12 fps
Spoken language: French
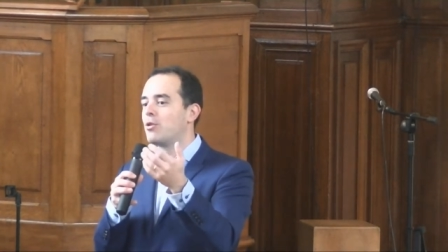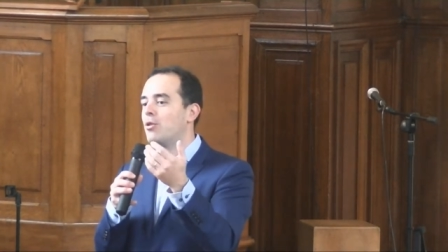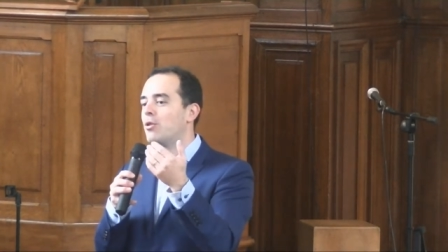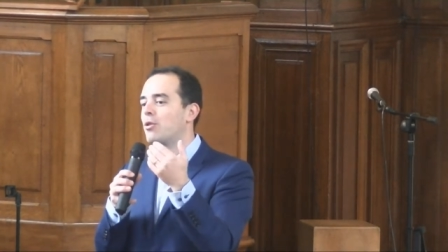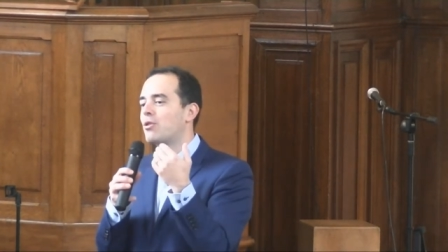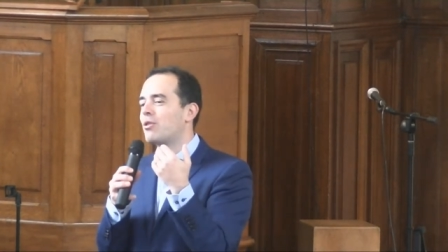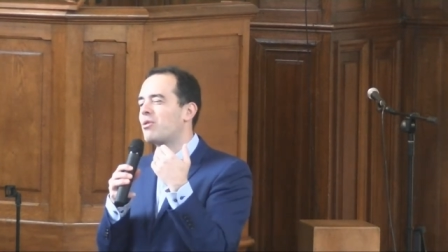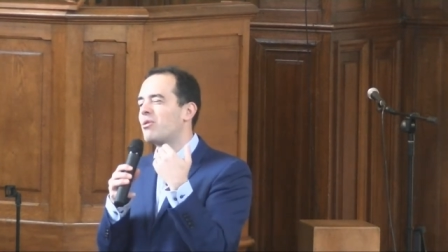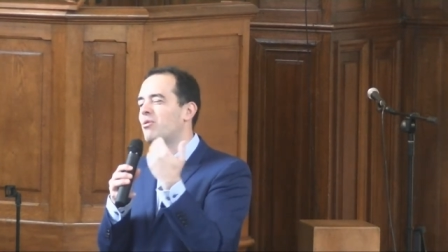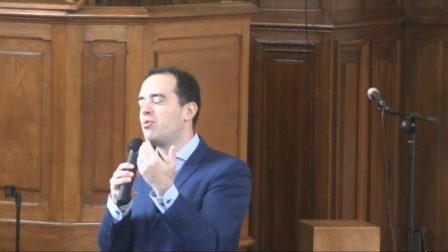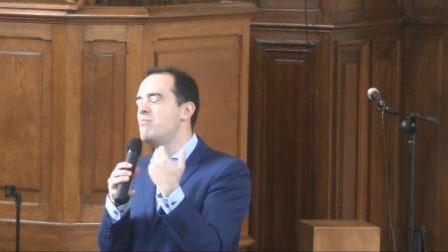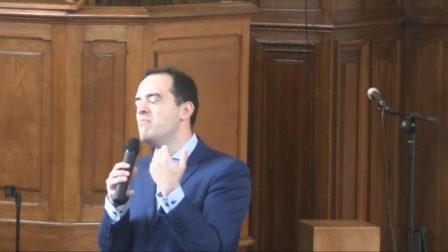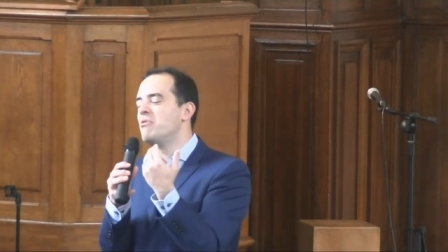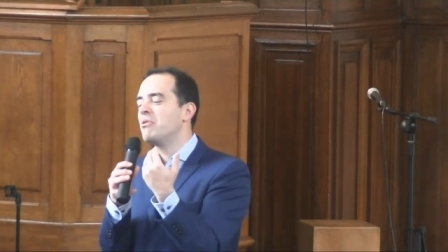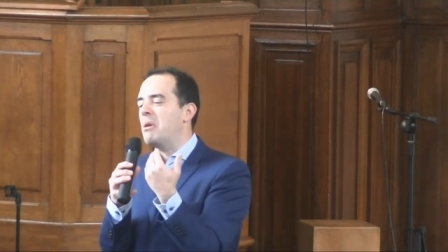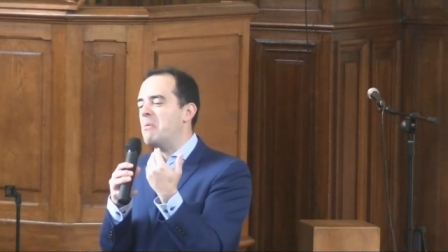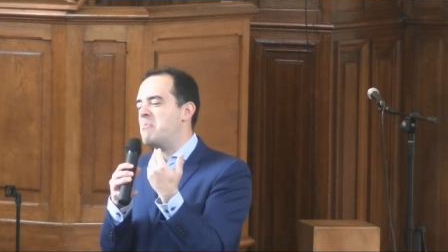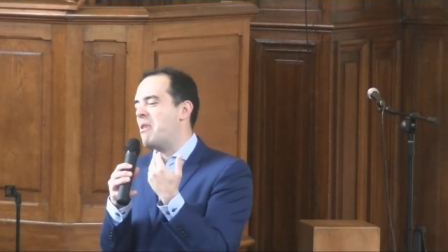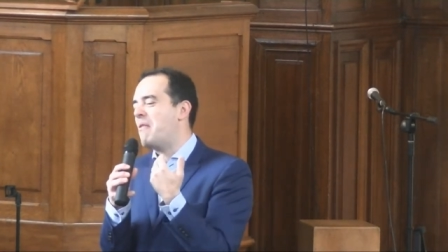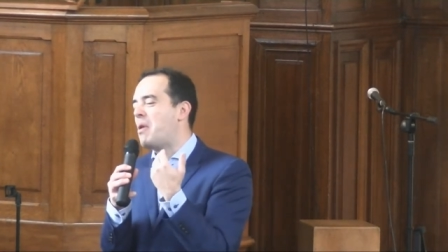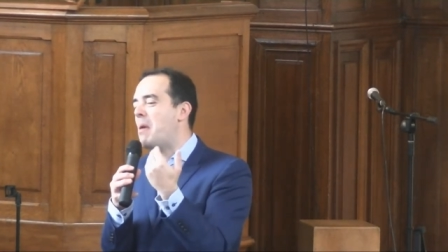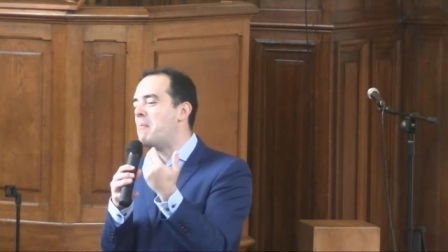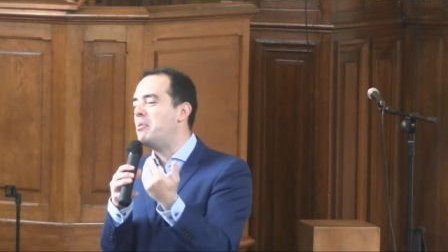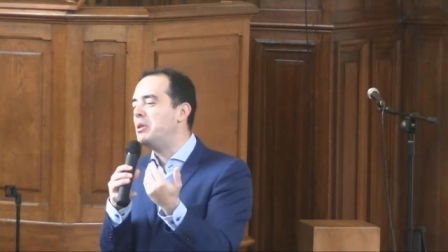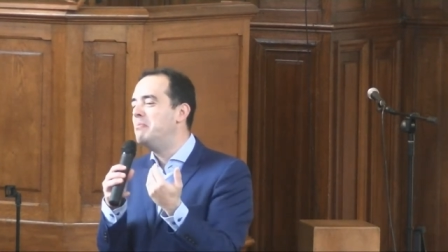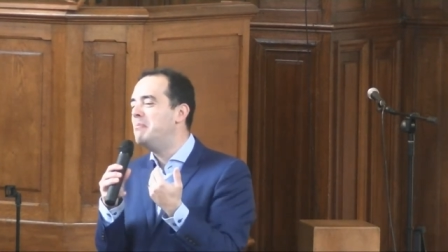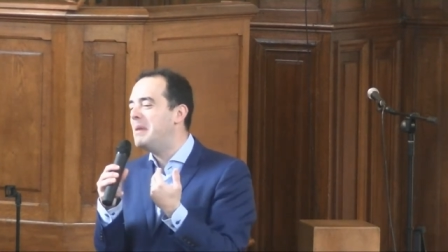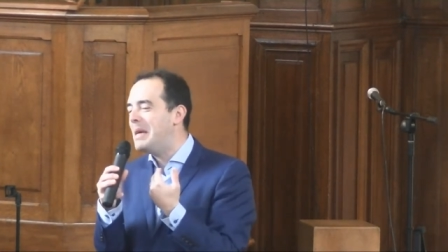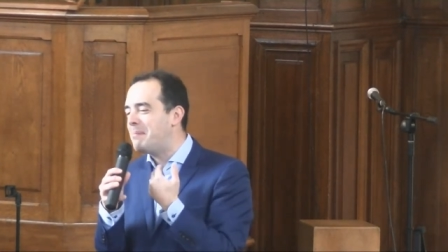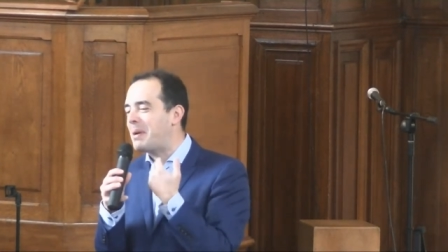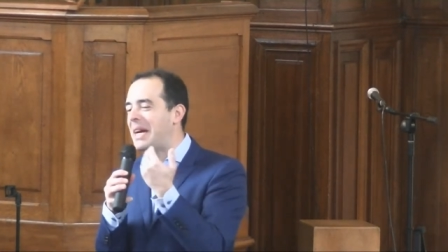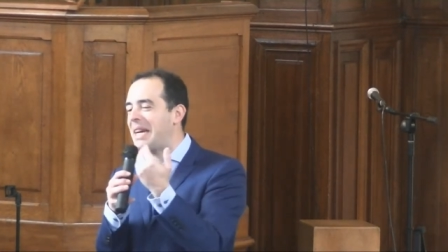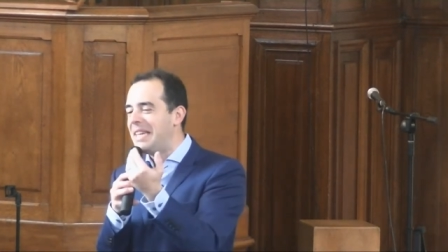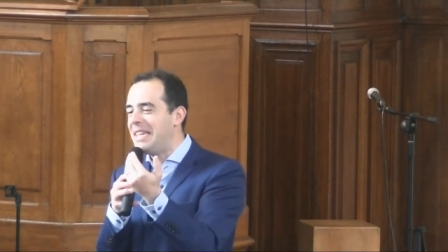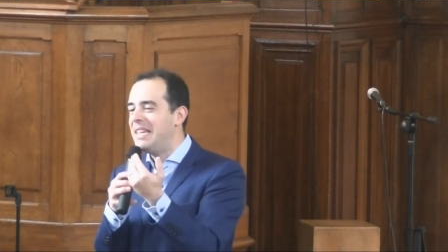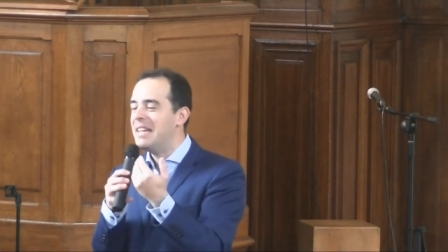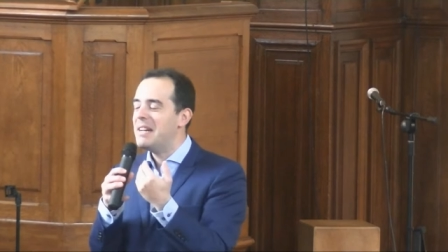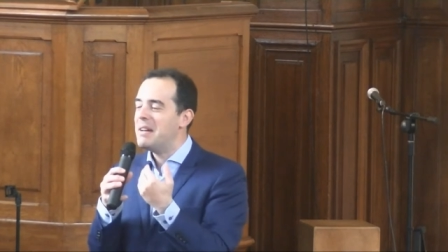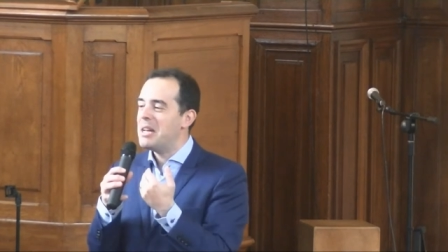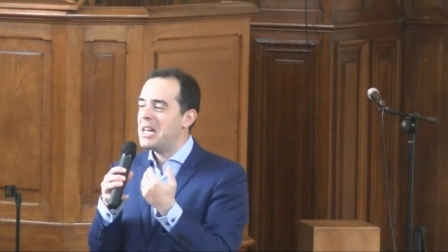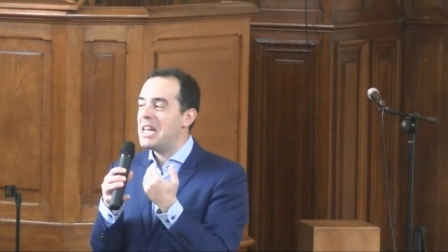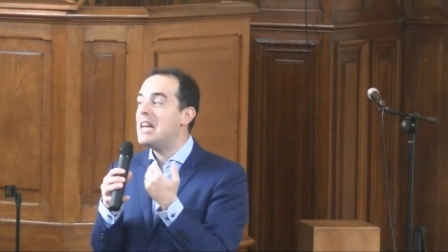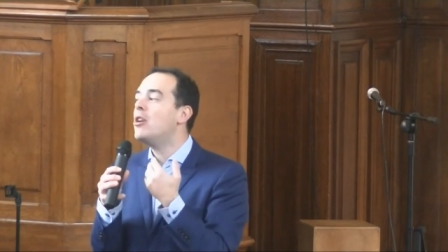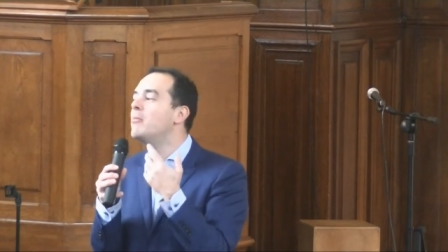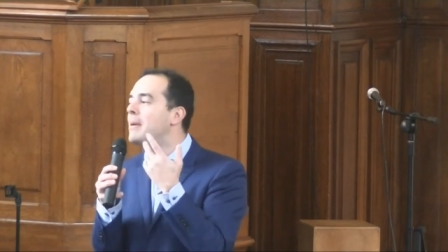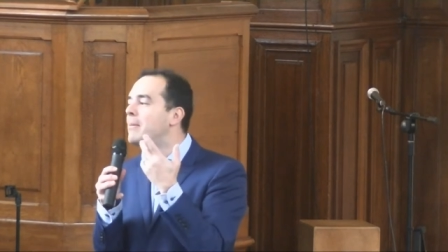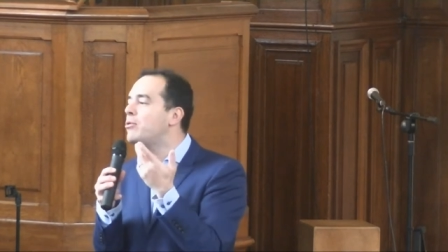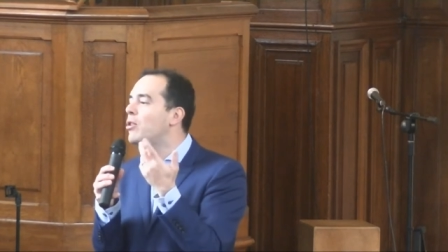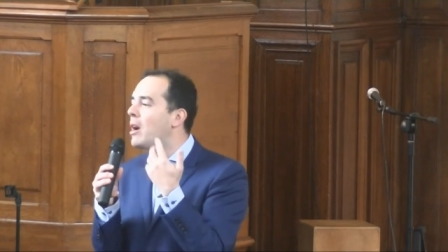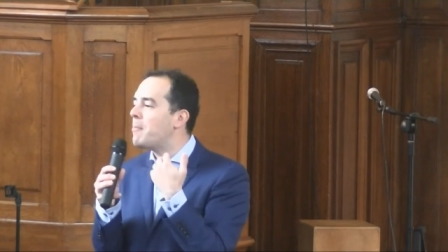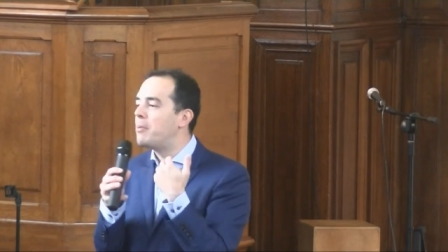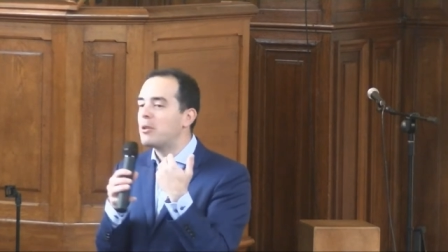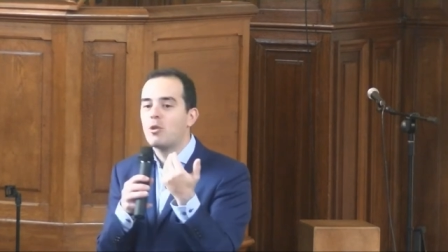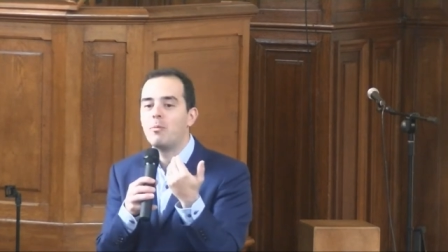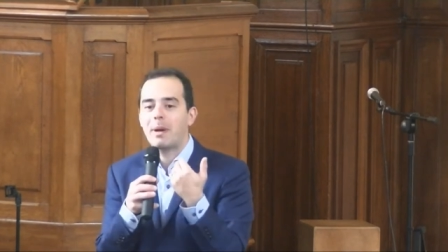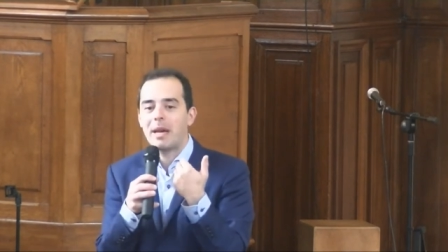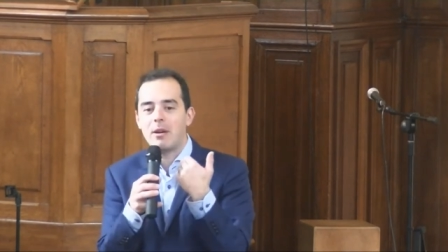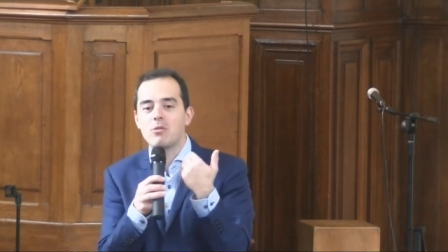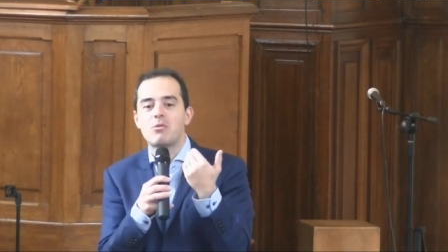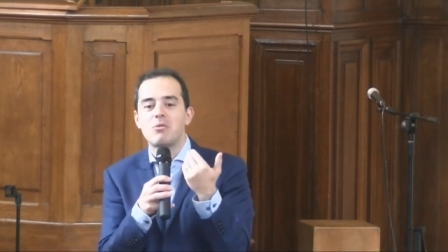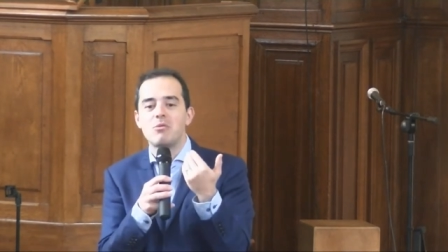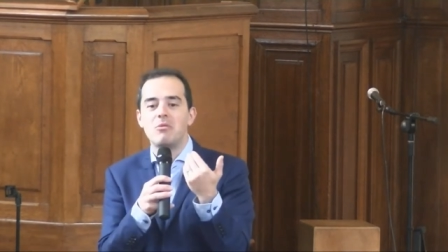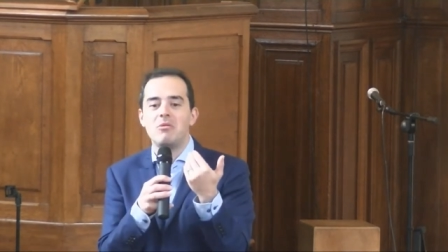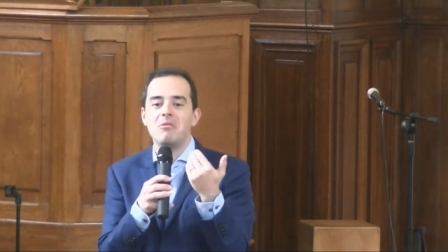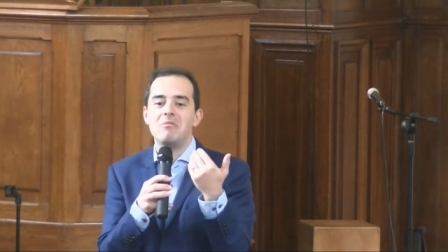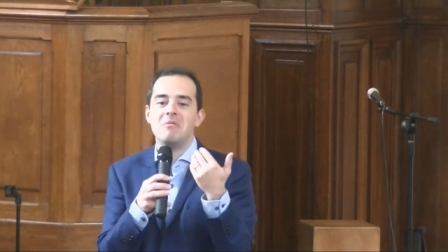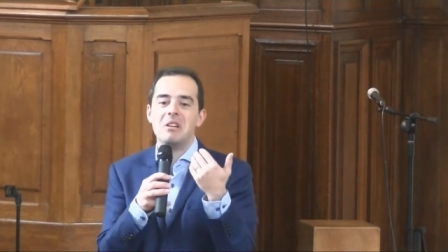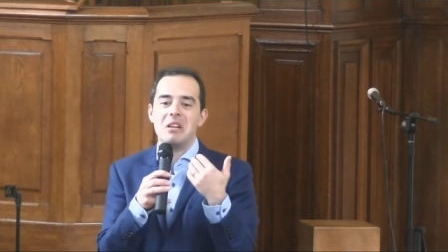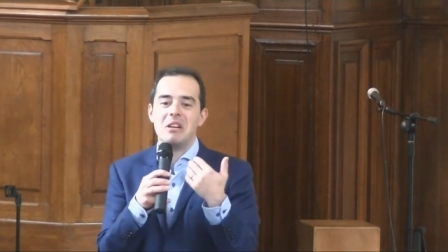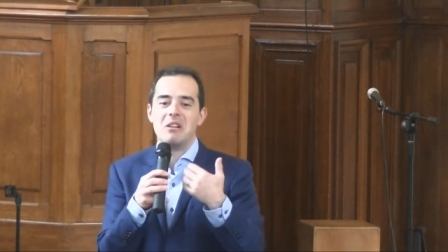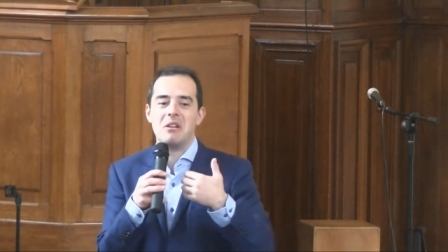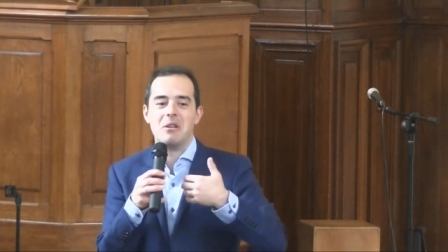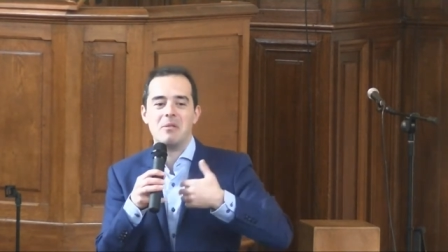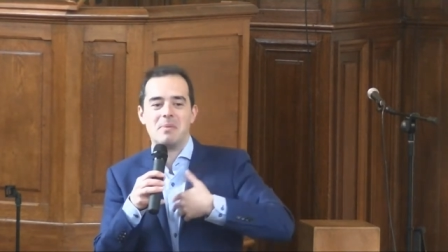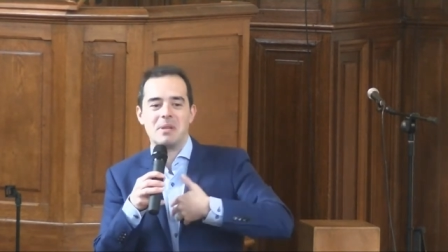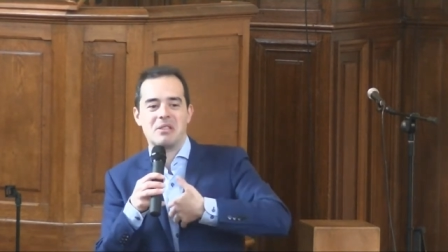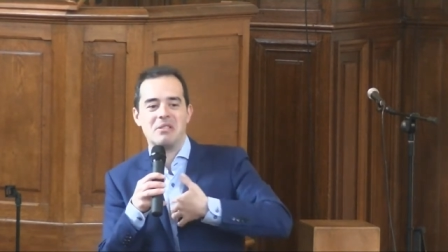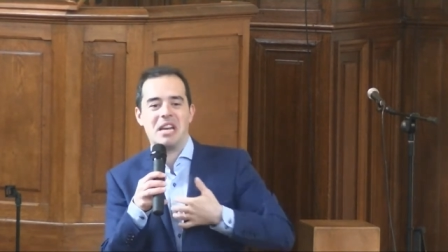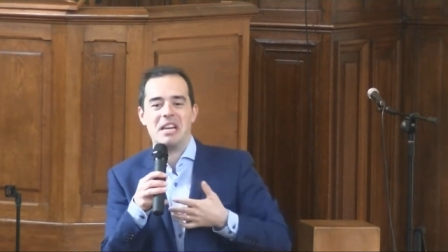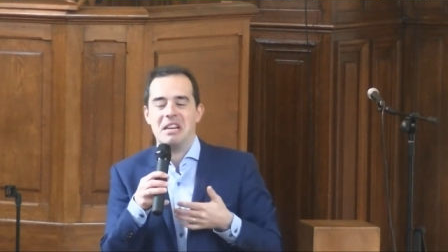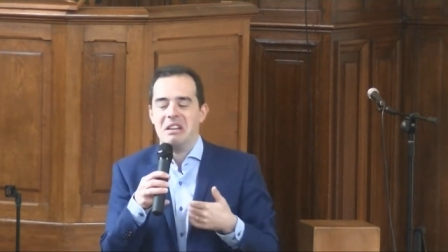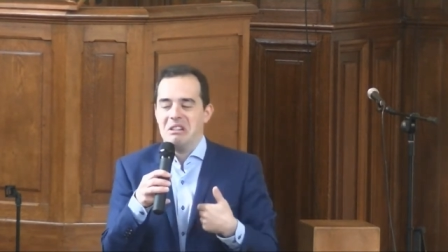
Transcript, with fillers: que, que, tout le monde peut avoir un peu de mépris et en même temps un peu de compréhension parce qu'il y a